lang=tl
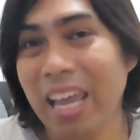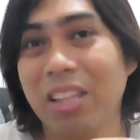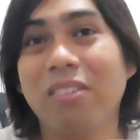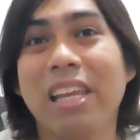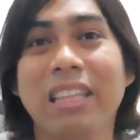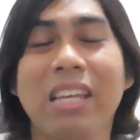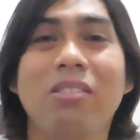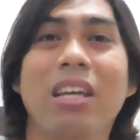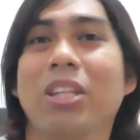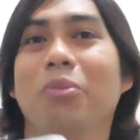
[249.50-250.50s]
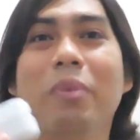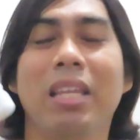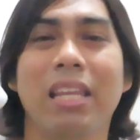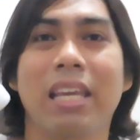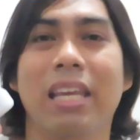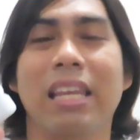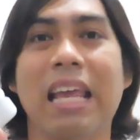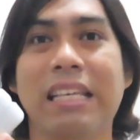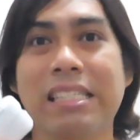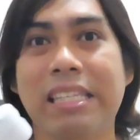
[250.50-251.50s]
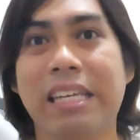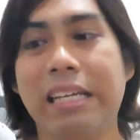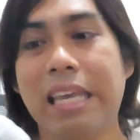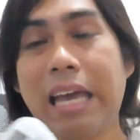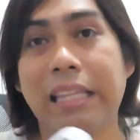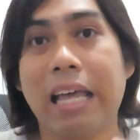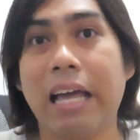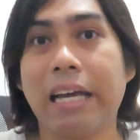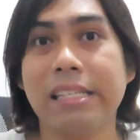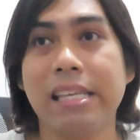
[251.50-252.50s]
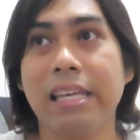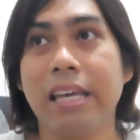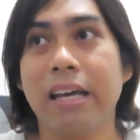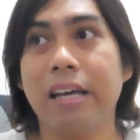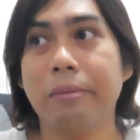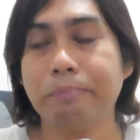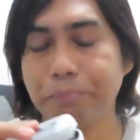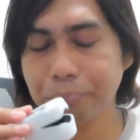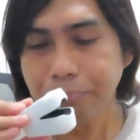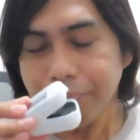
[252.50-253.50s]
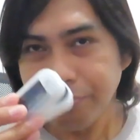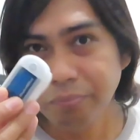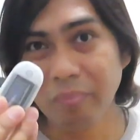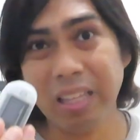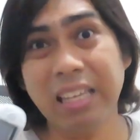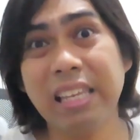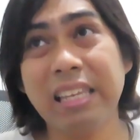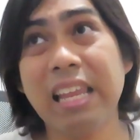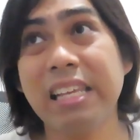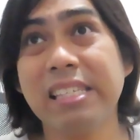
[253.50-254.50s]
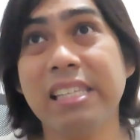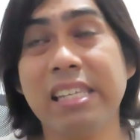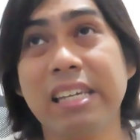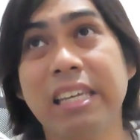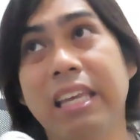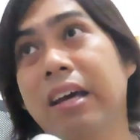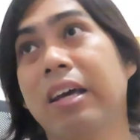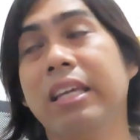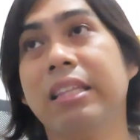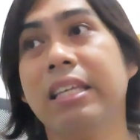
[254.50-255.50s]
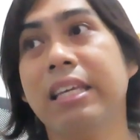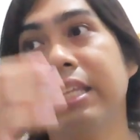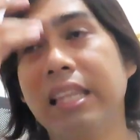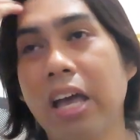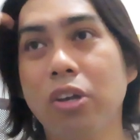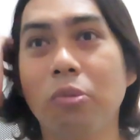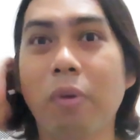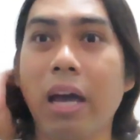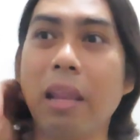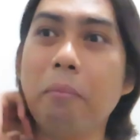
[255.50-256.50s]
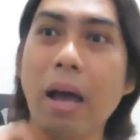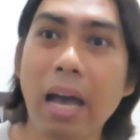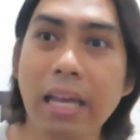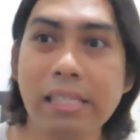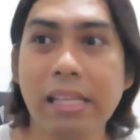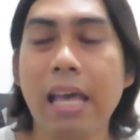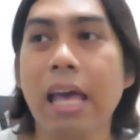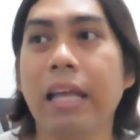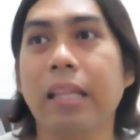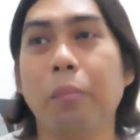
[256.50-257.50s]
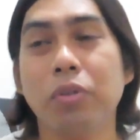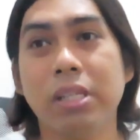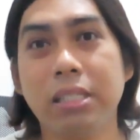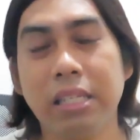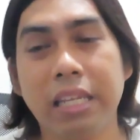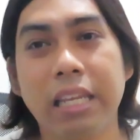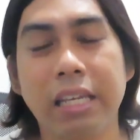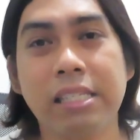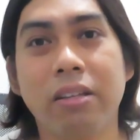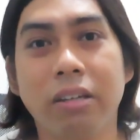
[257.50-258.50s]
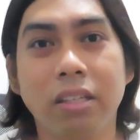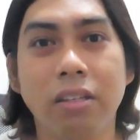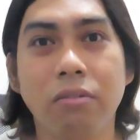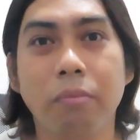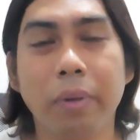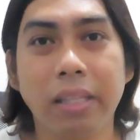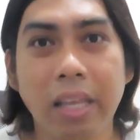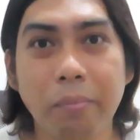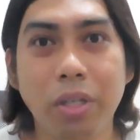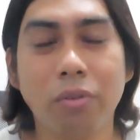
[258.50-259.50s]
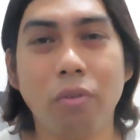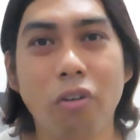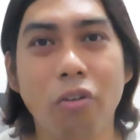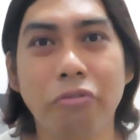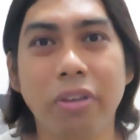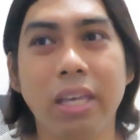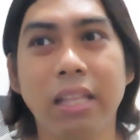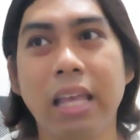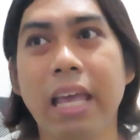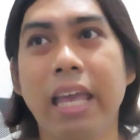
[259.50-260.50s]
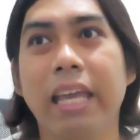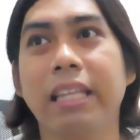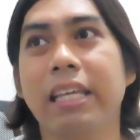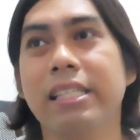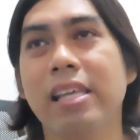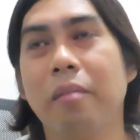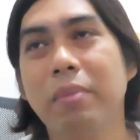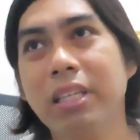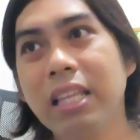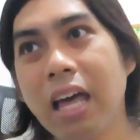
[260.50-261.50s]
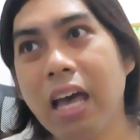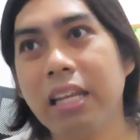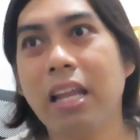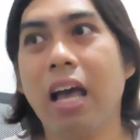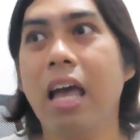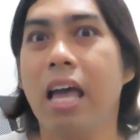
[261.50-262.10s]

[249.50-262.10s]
ito lately ko lang ito binili last year yata kasi uh, last year, uh, hindi tayo makalabas. Tapos andyan na nag-start na yung pandemic, yung COVID. And then sabi nila na